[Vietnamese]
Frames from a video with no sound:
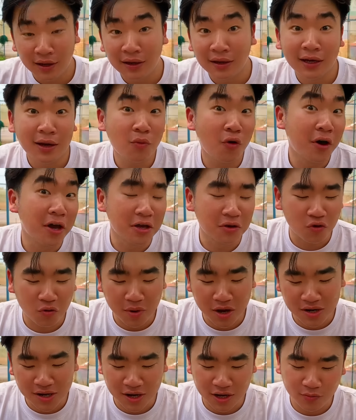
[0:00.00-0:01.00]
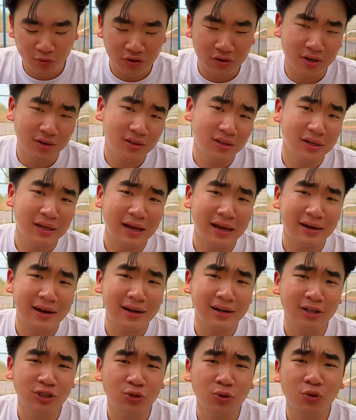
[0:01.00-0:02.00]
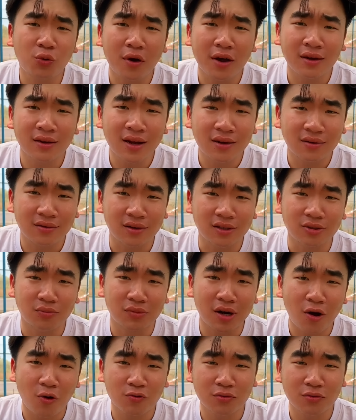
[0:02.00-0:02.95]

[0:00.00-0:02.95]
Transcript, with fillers: cái mô hình của bên này ấy, mọi người thì là đang là cho thuê đất trồng rau